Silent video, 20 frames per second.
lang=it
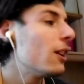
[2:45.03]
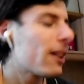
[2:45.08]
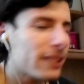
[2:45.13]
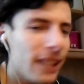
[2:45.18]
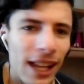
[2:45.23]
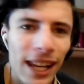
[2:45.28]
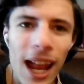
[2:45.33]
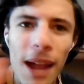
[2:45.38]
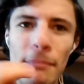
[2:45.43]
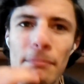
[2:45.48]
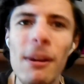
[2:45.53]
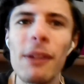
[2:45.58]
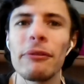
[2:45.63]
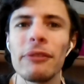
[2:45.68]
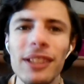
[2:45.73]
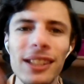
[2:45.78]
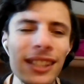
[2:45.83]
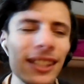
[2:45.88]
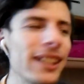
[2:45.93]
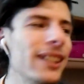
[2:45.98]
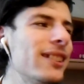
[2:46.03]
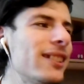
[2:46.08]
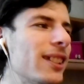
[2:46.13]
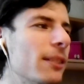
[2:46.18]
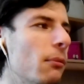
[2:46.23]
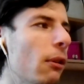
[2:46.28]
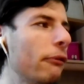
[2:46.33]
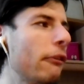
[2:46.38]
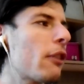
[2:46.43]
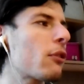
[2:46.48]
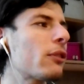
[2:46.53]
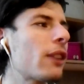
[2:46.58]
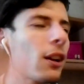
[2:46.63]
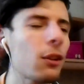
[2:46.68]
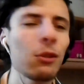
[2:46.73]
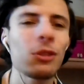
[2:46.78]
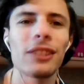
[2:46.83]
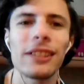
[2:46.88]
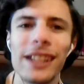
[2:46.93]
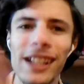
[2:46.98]
ma sarebbe fighissimo fare
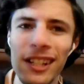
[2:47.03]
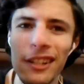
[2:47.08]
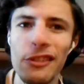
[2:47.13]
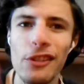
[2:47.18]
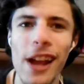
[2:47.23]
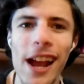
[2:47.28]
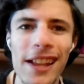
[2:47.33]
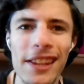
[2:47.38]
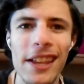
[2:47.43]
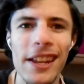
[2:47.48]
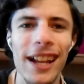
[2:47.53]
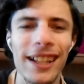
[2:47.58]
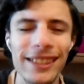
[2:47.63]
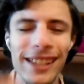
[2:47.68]
una cosa del genere,